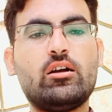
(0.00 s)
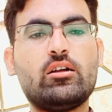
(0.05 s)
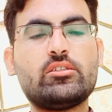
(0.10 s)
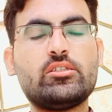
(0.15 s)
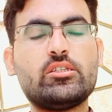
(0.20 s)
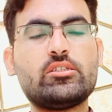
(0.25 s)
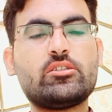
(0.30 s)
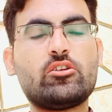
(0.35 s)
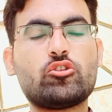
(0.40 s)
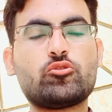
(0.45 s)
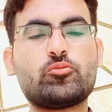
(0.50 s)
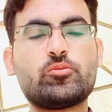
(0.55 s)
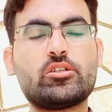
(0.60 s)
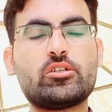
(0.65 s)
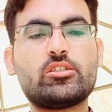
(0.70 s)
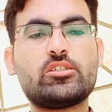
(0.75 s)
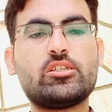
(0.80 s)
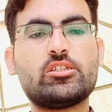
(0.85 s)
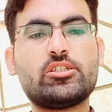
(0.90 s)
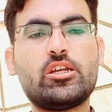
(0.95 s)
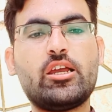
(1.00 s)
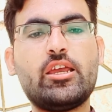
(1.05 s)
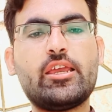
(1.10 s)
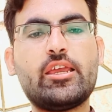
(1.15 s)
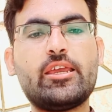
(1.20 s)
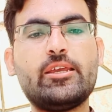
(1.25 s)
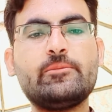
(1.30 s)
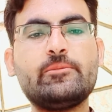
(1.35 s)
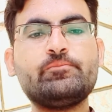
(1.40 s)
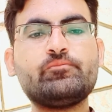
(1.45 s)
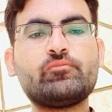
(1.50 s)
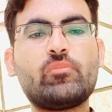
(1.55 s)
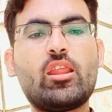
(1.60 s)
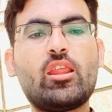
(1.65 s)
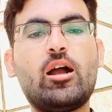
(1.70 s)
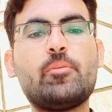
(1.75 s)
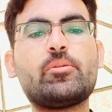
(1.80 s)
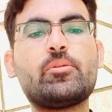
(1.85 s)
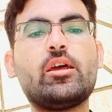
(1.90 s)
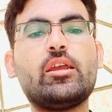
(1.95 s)
जिस हॉस्पिटल से चाहेंगे
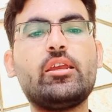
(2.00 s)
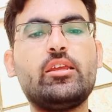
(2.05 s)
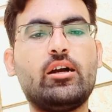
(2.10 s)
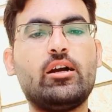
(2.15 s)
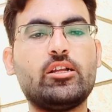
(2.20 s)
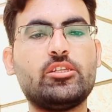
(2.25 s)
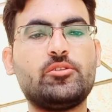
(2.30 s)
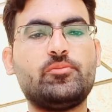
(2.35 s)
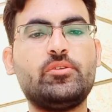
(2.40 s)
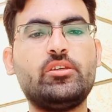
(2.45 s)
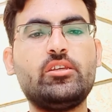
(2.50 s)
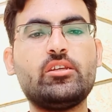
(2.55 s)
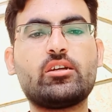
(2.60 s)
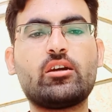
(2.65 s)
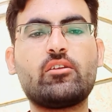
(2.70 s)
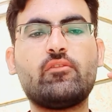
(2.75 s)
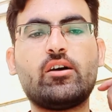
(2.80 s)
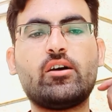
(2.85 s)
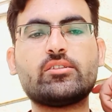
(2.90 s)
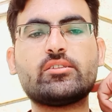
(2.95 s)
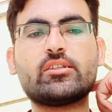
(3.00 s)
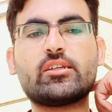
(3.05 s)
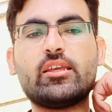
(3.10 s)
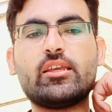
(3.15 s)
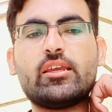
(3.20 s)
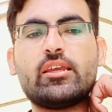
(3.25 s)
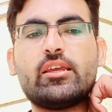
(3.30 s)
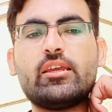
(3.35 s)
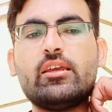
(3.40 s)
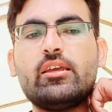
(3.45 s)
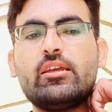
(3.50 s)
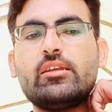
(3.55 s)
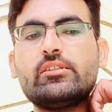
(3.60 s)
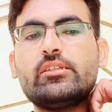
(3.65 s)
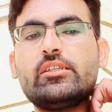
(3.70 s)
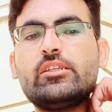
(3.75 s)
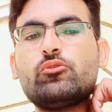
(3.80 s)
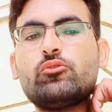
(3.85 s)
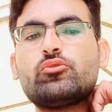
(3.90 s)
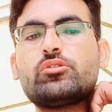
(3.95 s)
अपना इलाज भी करवा सकेंगे
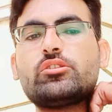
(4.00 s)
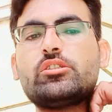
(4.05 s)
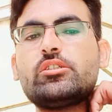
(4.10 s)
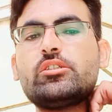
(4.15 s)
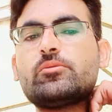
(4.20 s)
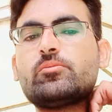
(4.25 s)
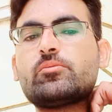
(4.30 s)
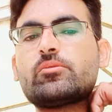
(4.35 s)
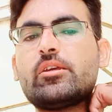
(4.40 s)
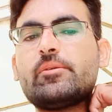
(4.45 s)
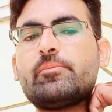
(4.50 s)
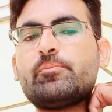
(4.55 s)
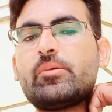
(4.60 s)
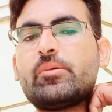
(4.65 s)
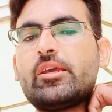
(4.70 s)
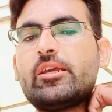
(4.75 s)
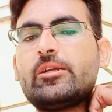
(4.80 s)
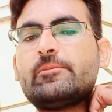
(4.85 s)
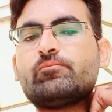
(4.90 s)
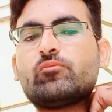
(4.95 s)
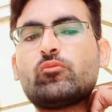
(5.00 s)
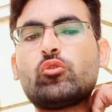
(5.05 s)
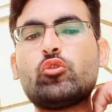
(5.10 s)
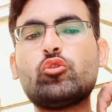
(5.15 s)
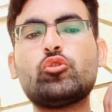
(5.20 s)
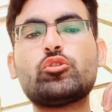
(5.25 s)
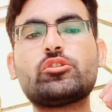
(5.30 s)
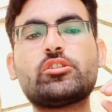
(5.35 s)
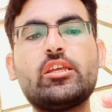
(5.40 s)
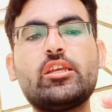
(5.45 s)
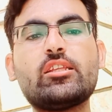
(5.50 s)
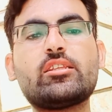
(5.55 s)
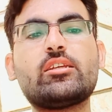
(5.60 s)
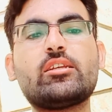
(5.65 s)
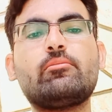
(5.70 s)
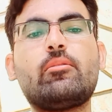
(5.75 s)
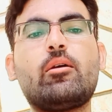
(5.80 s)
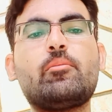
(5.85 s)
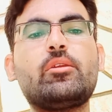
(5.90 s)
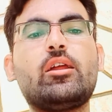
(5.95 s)
यानी उस चीज़ के पे जो सेहत के
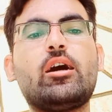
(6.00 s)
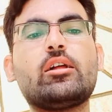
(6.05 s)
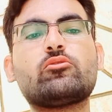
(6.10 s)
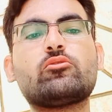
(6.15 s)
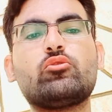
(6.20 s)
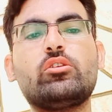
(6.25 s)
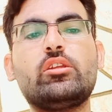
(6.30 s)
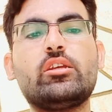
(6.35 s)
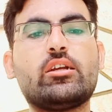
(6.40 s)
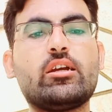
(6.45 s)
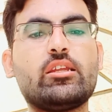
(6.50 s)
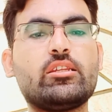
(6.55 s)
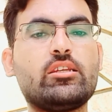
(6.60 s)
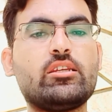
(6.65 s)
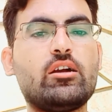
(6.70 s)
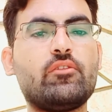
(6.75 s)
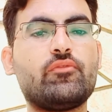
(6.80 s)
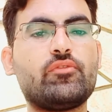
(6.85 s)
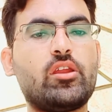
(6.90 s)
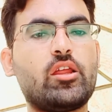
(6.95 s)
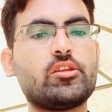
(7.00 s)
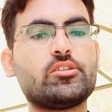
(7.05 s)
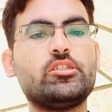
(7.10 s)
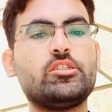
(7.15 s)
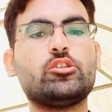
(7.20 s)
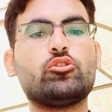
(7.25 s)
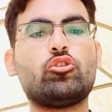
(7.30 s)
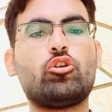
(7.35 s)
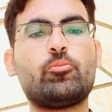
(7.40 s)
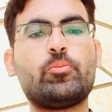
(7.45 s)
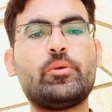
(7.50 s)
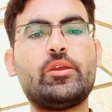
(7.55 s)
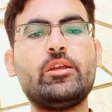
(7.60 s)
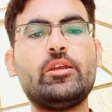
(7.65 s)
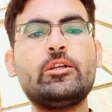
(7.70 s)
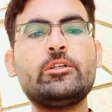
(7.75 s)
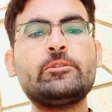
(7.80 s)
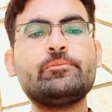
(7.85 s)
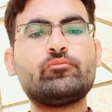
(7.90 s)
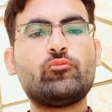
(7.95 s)
मामला को लेकर या फिनंशली तौर पर
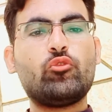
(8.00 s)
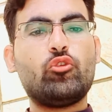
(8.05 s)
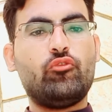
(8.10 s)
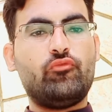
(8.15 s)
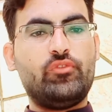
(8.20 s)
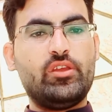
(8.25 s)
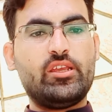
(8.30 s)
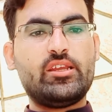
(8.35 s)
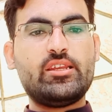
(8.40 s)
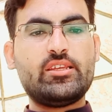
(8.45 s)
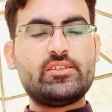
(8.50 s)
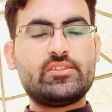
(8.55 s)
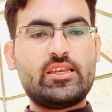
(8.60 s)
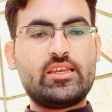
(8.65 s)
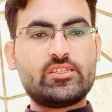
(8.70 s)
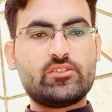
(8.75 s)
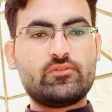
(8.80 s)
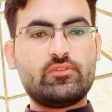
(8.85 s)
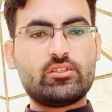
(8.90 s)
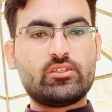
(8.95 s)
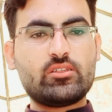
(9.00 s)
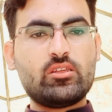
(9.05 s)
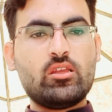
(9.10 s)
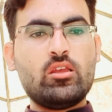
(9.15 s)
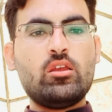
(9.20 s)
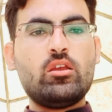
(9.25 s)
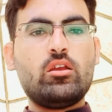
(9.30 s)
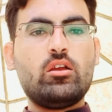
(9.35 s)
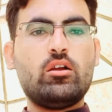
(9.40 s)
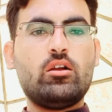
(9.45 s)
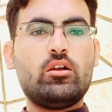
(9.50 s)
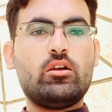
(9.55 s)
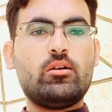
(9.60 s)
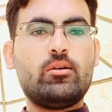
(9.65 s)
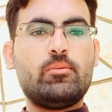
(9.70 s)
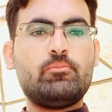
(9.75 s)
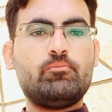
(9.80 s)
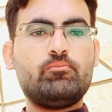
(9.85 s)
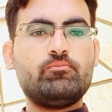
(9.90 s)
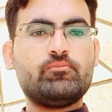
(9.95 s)
जो वीकनेस है इस वक्त
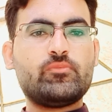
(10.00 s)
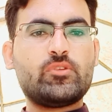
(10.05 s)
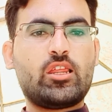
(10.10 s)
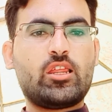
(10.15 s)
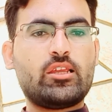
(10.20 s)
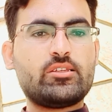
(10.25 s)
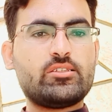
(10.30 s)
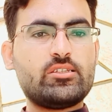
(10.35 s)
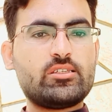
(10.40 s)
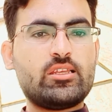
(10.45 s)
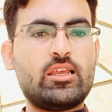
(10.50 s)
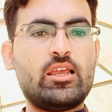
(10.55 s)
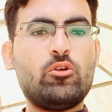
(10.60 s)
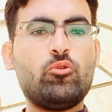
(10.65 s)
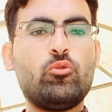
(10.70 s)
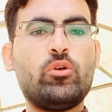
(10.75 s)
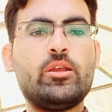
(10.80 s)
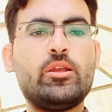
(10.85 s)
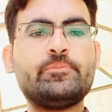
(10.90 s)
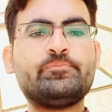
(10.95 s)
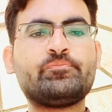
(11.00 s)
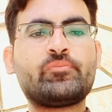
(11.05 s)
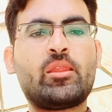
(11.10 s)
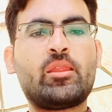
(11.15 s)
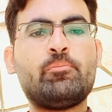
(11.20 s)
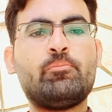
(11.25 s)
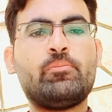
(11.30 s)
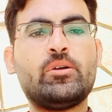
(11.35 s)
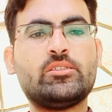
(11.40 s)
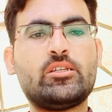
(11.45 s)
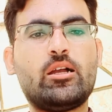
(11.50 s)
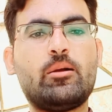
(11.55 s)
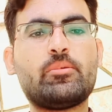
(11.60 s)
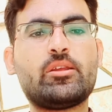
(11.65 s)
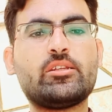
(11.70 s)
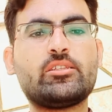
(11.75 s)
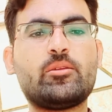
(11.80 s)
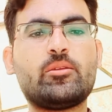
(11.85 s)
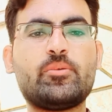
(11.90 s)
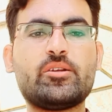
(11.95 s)
क्राइसिस आए हुए हैं पंजाब
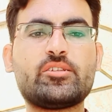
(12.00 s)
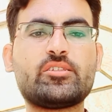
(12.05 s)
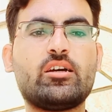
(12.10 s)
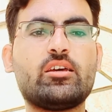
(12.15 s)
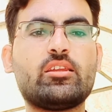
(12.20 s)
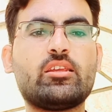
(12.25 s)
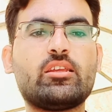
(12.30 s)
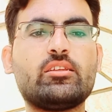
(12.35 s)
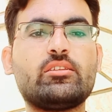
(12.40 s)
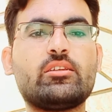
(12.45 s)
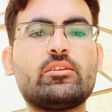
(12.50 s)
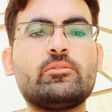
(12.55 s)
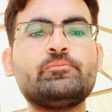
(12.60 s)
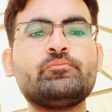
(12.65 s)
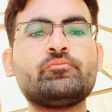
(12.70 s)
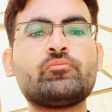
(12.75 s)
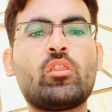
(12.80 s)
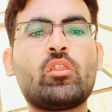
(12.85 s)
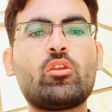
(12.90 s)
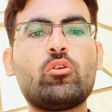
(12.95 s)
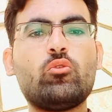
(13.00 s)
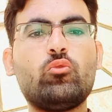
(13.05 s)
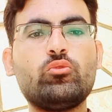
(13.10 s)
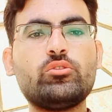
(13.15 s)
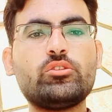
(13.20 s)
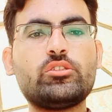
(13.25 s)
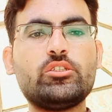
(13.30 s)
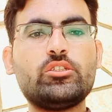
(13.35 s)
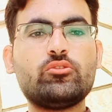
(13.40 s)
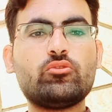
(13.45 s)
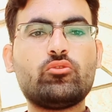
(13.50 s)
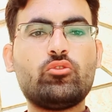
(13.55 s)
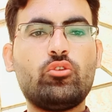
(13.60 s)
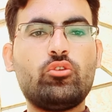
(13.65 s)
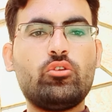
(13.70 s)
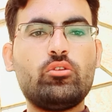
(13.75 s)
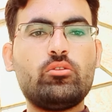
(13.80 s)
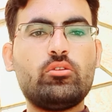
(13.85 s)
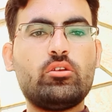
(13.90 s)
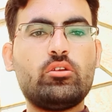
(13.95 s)
के अंदर पाकिस्तान के अंदर उन चीज़ों
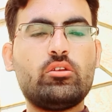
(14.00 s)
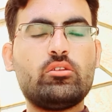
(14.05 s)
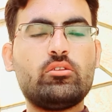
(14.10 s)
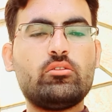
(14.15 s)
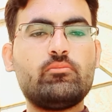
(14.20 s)
को आ,